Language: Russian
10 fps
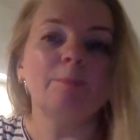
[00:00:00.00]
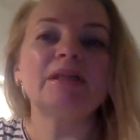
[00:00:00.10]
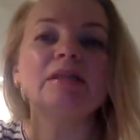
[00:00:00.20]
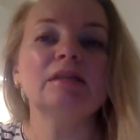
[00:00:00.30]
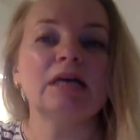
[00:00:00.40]

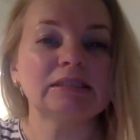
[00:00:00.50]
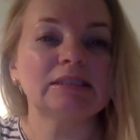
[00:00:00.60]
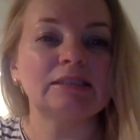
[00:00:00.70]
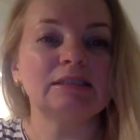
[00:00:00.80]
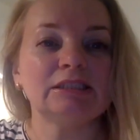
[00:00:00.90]

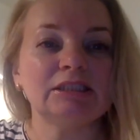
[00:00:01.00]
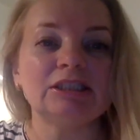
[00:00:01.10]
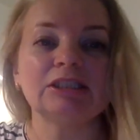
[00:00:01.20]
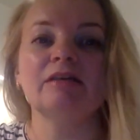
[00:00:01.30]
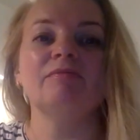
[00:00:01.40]
15
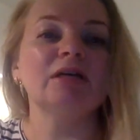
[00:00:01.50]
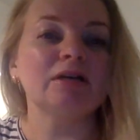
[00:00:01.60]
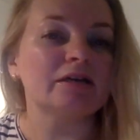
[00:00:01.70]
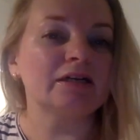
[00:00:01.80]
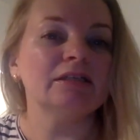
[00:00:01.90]
тысяч
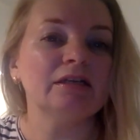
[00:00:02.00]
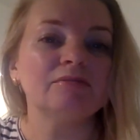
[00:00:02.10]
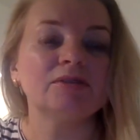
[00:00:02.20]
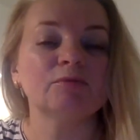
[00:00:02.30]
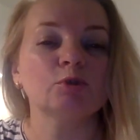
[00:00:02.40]
человек
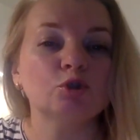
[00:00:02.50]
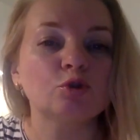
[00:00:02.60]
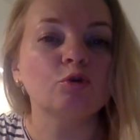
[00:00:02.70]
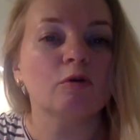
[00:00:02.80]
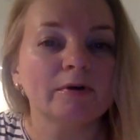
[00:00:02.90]
охраняли всего
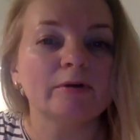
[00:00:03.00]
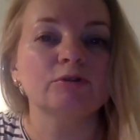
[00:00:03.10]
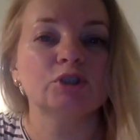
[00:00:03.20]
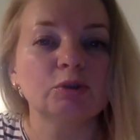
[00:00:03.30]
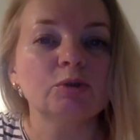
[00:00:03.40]
100
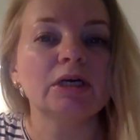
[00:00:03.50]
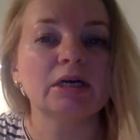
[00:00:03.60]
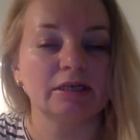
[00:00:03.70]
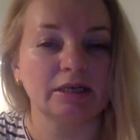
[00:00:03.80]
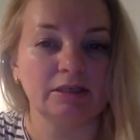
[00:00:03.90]
вооруженных
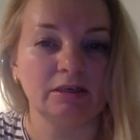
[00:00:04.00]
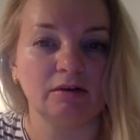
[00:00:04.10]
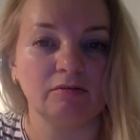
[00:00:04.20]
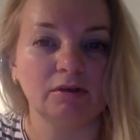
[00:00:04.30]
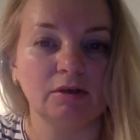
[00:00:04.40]

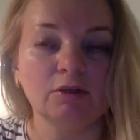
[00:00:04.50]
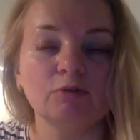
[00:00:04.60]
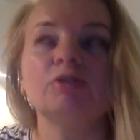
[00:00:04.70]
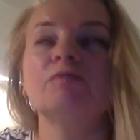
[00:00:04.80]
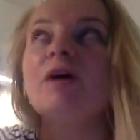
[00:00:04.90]
охранников.
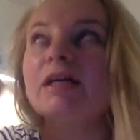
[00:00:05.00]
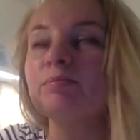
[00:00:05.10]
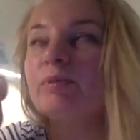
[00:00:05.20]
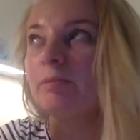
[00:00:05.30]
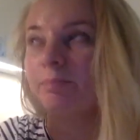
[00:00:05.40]
То есть
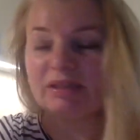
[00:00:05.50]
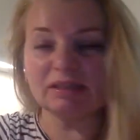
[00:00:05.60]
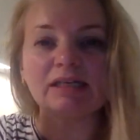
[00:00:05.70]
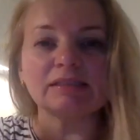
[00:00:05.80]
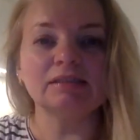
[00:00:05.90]
вас было
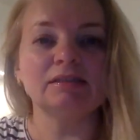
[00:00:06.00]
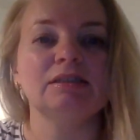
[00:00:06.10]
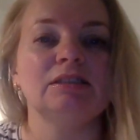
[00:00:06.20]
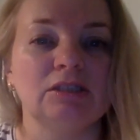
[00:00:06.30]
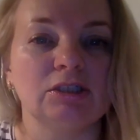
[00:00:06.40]
15
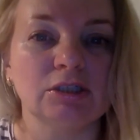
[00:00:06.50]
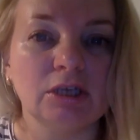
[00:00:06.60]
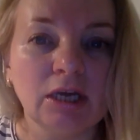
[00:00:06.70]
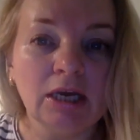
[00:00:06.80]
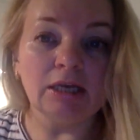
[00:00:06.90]
тысяч,
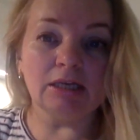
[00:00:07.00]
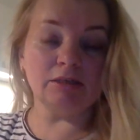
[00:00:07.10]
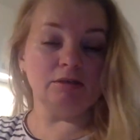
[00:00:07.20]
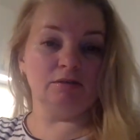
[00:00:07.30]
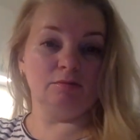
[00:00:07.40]

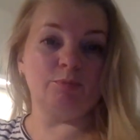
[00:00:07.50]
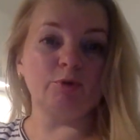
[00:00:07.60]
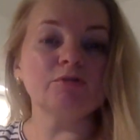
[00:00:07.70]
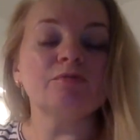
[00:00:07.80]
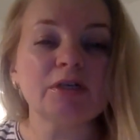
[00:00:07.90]
и
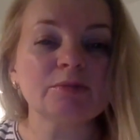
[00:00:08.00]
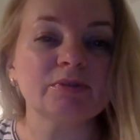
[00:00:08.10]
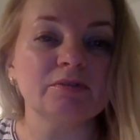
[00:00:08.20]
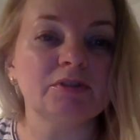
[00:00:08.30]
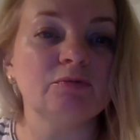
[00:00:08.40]
против вас
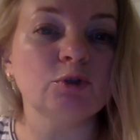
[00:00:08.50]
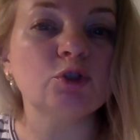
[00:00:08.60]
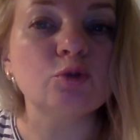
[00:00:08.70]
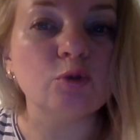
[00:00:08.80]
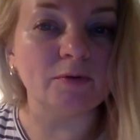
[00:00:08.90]
было всего
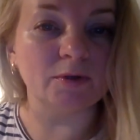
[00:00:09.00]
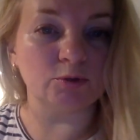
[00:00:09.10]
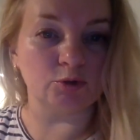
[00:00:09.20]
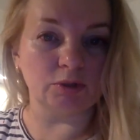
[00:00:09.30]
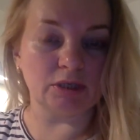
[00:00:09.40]
100
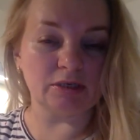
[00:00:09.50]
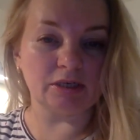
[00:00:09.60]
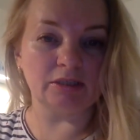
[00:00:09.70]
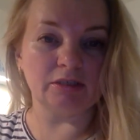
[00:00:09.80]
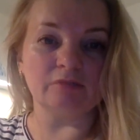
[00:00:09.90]
вооруженных
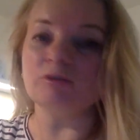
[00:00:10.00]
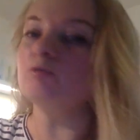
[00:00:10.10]
охранников.